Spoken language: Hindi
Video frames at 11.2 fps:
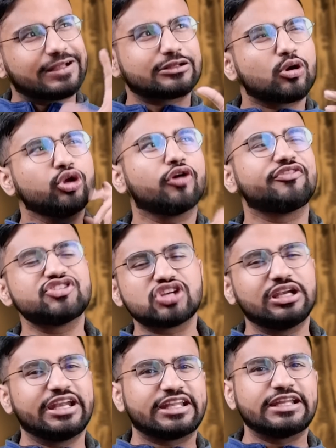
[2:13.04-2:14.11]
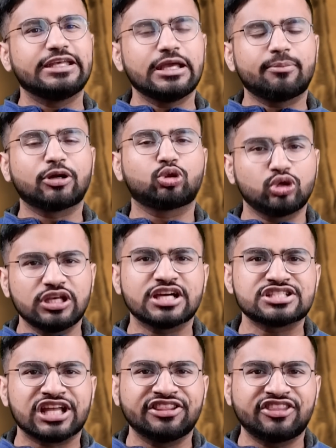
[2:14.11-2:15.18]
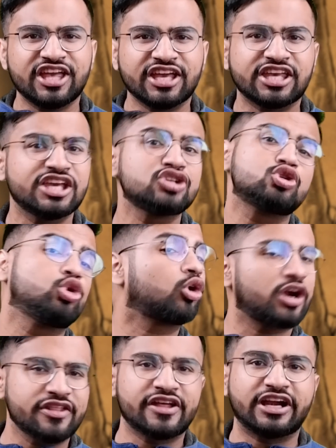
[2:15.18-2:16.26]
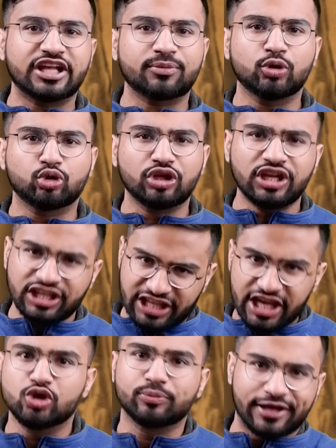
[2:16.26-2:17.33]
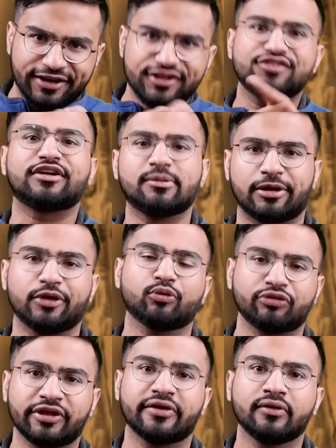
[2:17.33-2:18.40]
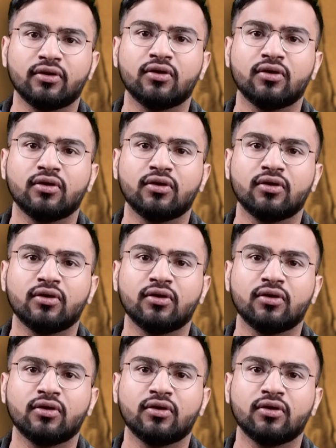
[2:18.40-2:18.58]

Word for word: इस बात का कोई ऑफिशियल डेटा नहीं है बट दुनिया जानती है कि ये जो नुक्कड़ नाटक में होते हैं ना यही ह्यूमैनिटीज वाले भरे होते हैं